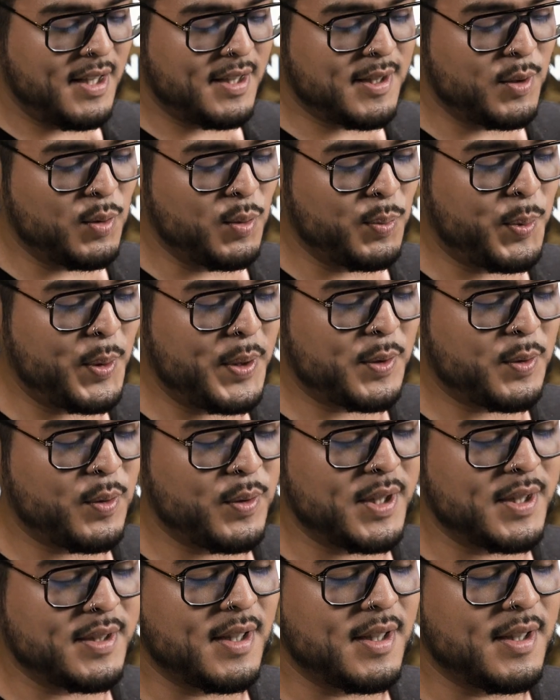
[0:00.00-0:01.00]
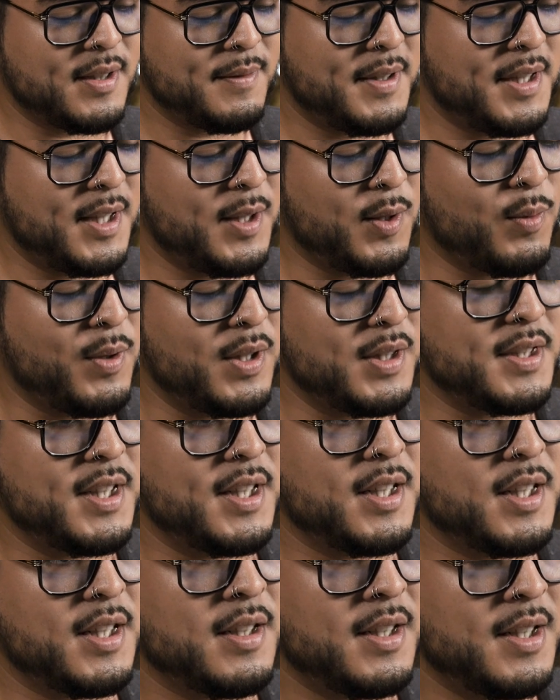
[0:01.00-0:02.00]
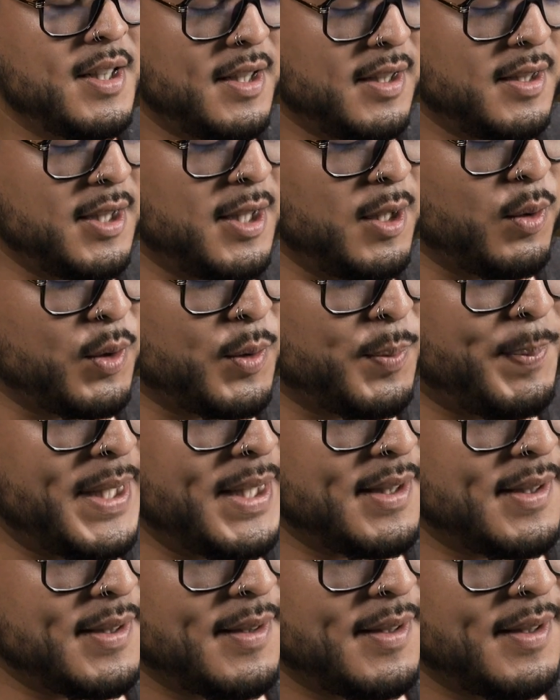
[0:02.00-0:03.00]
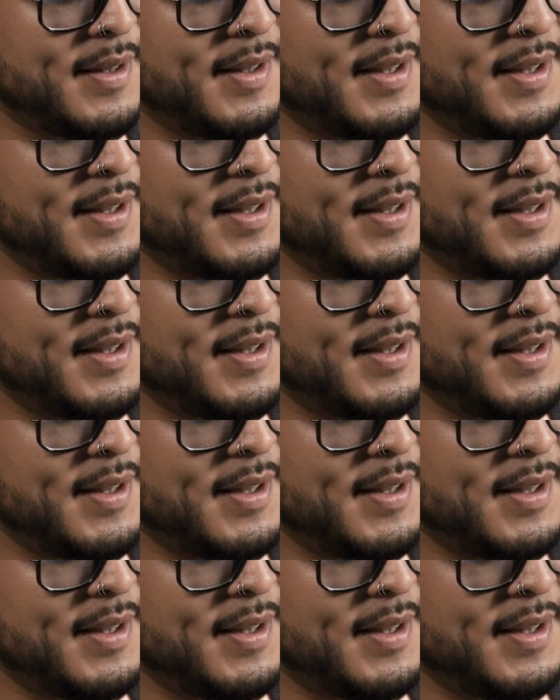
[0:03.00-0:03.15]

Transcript: es que tú puedes conectar en cualquiera de los pads